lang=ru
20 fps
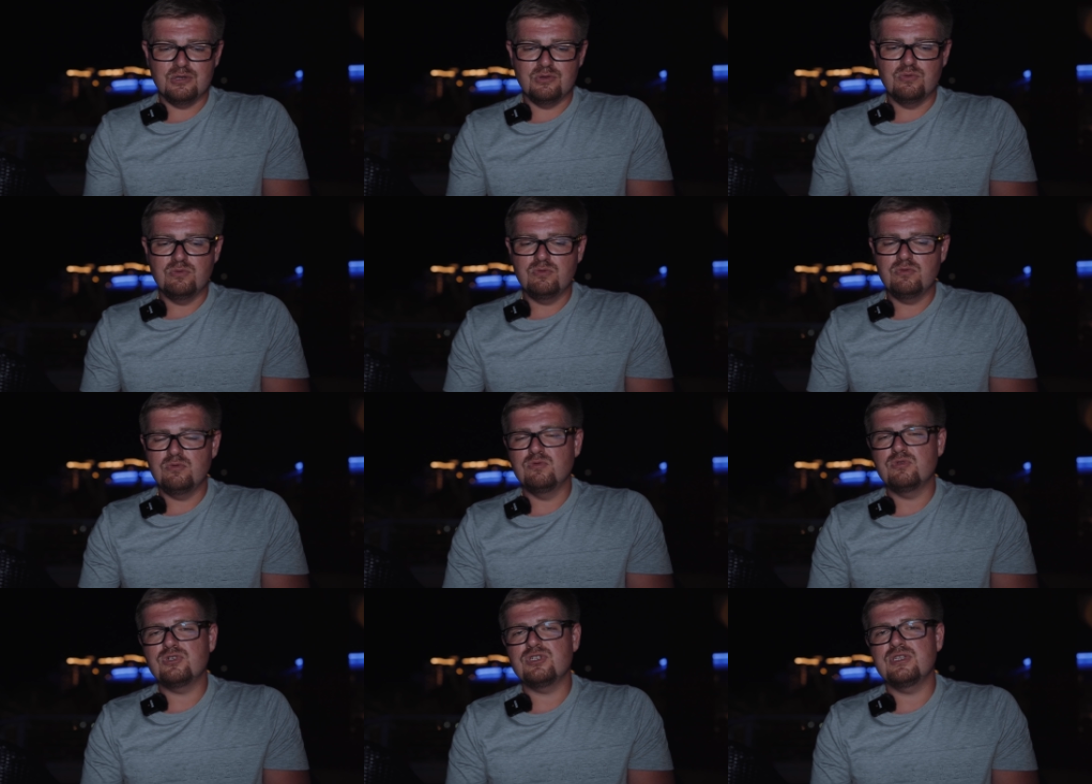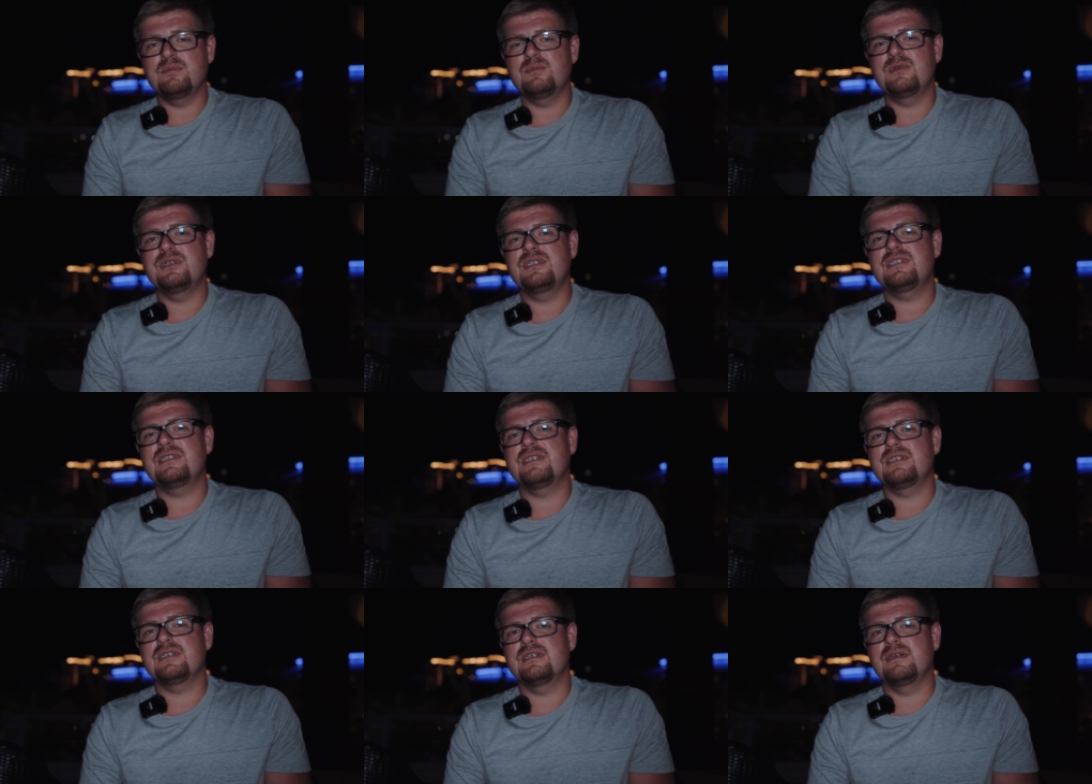Ну, нужно
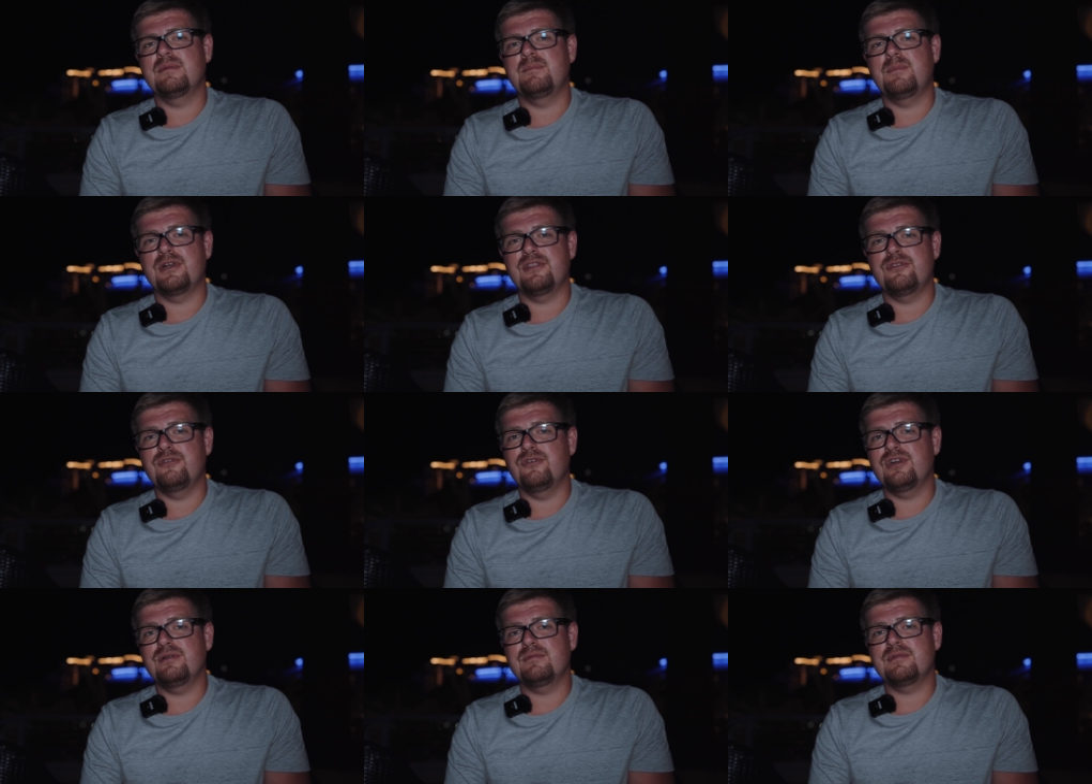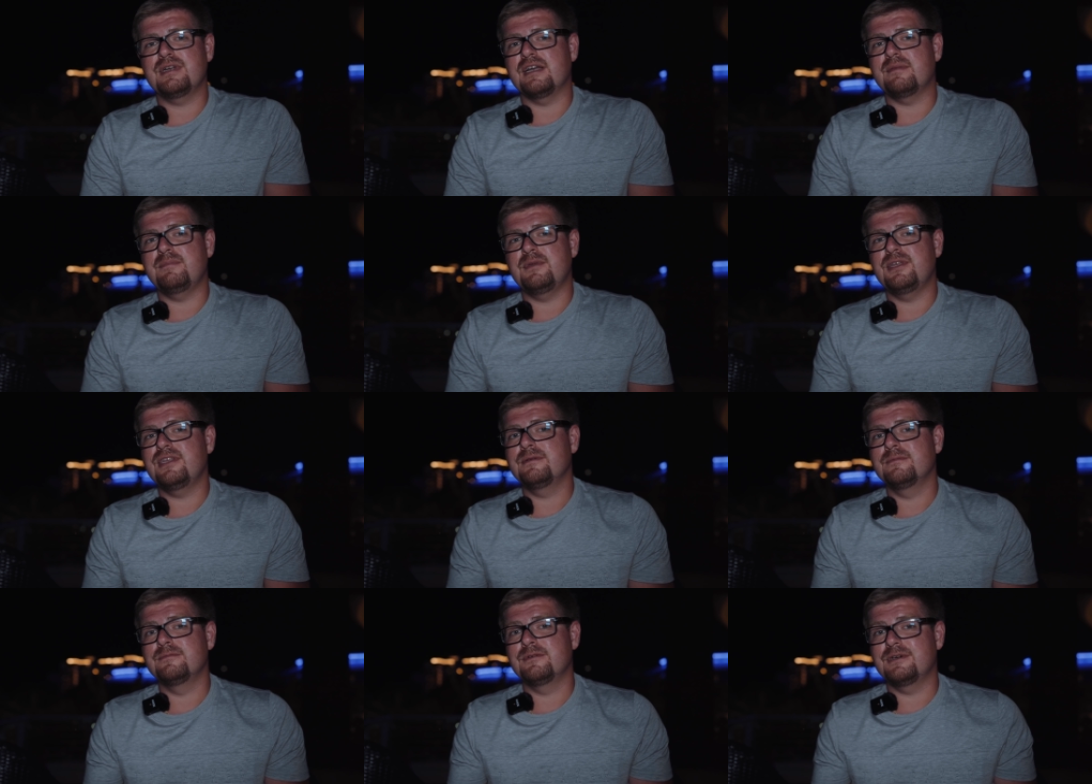быть э, партнером как
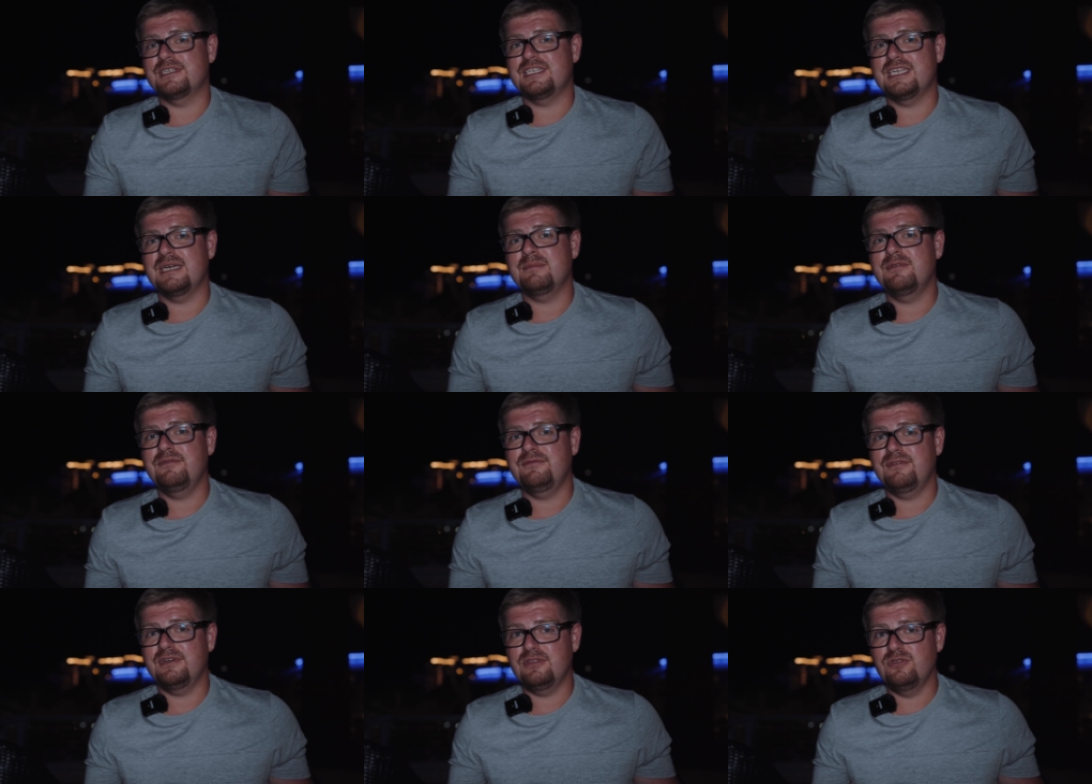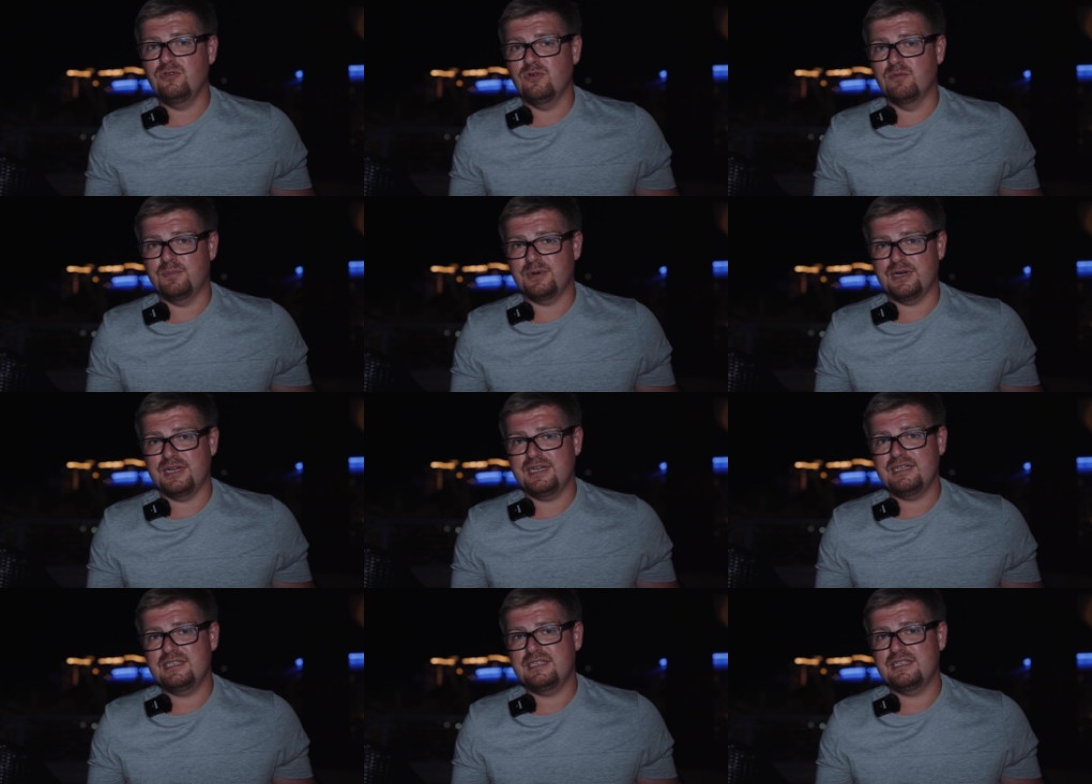минимум хотя бы в одном
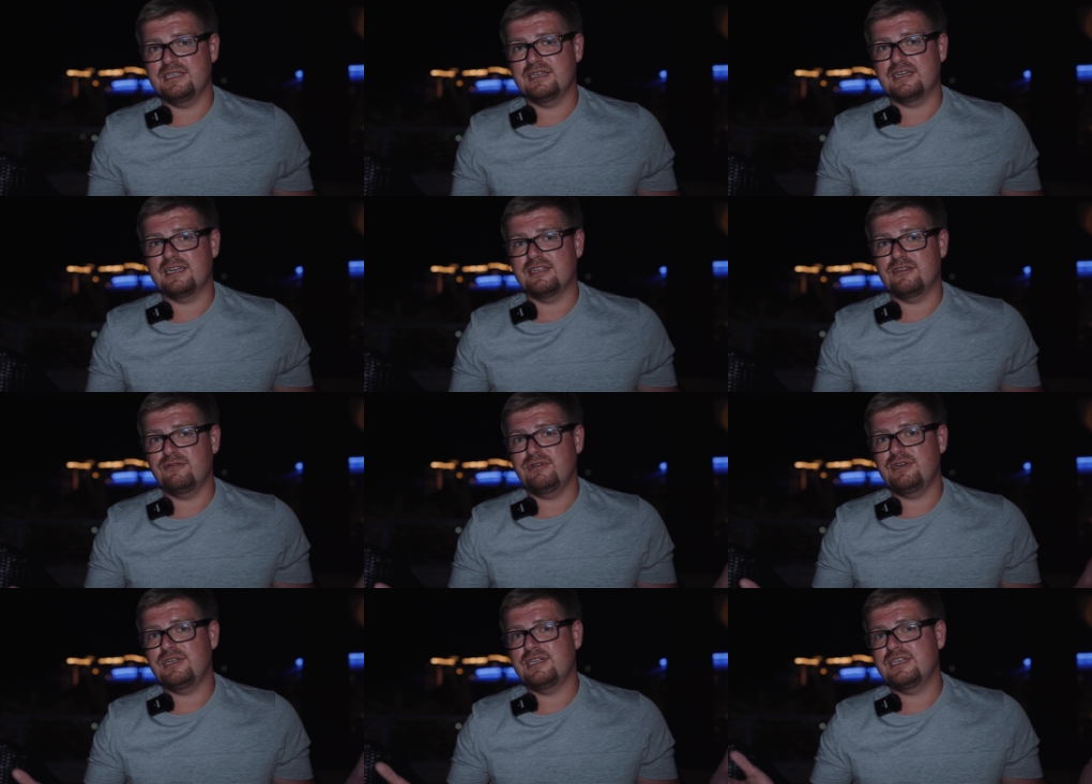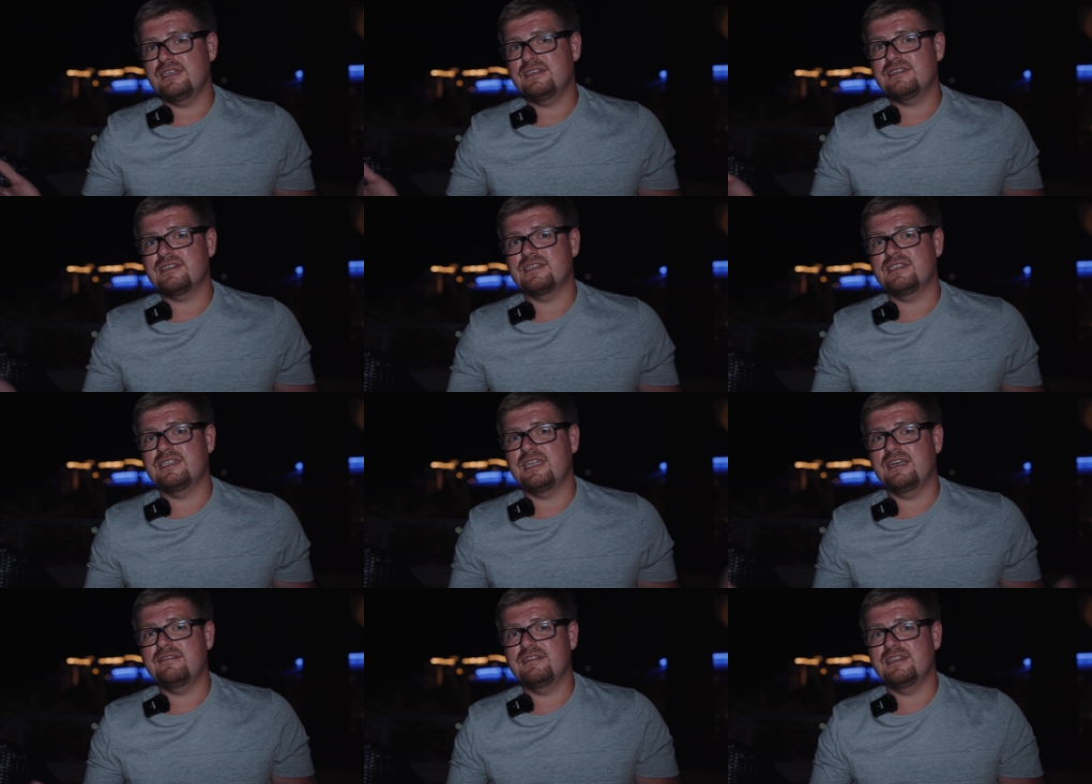проекте, который есть в
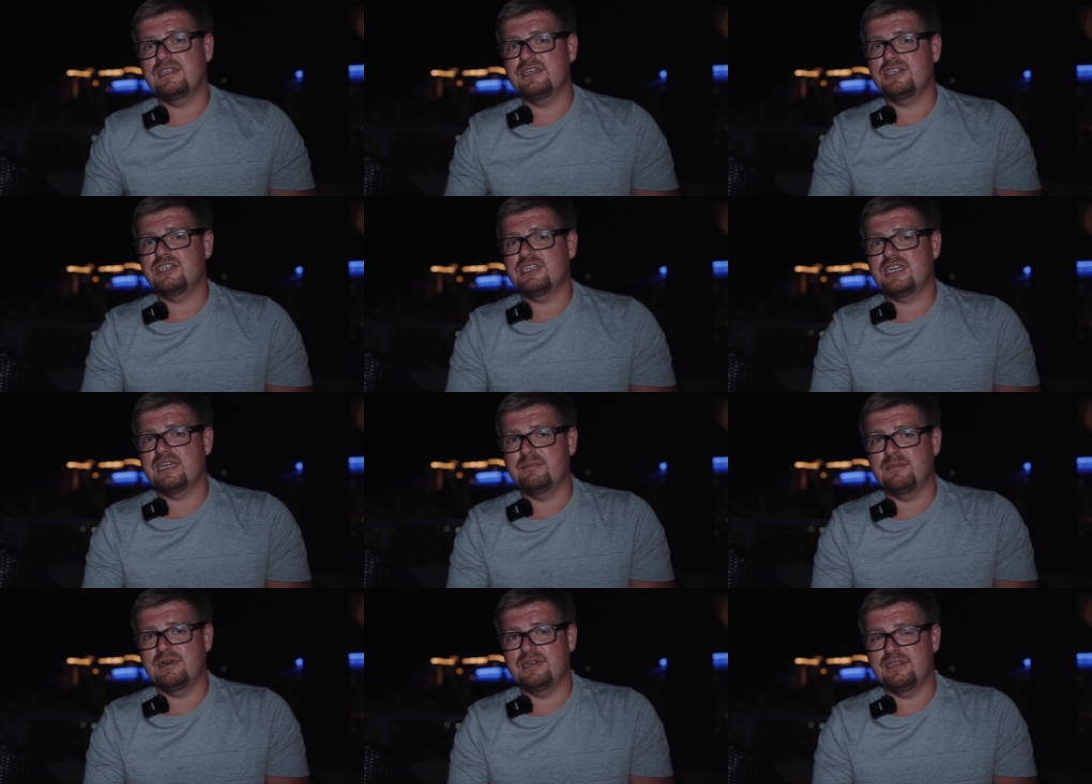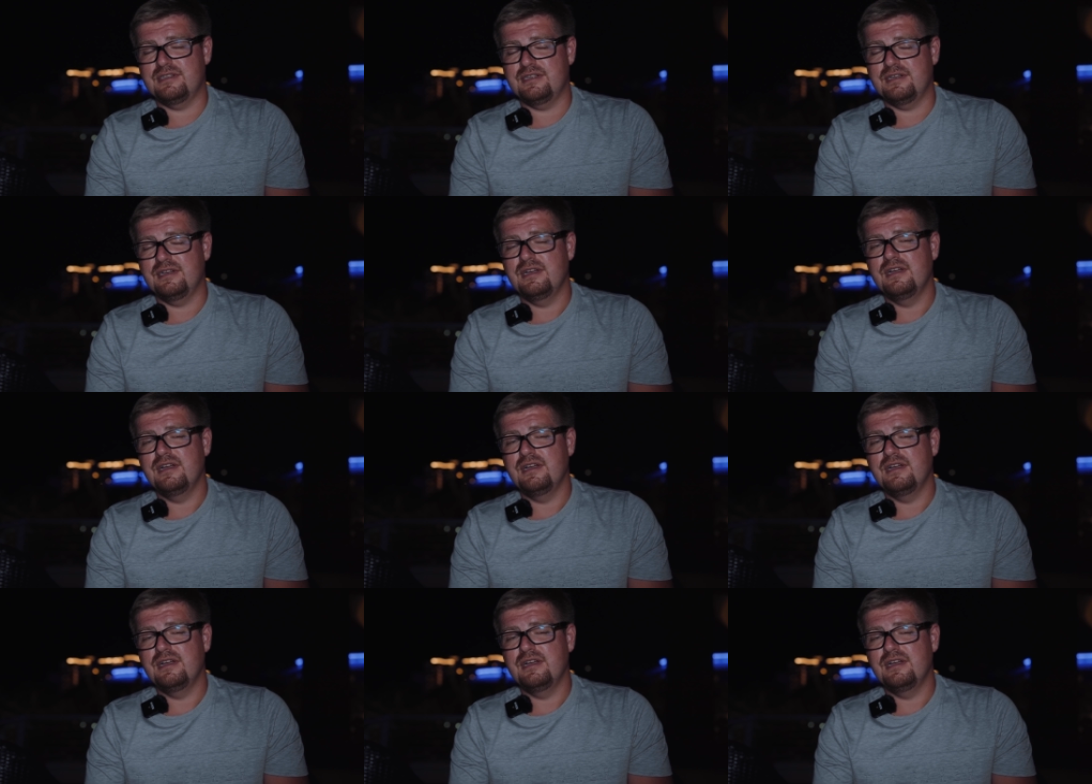составе нашей команды.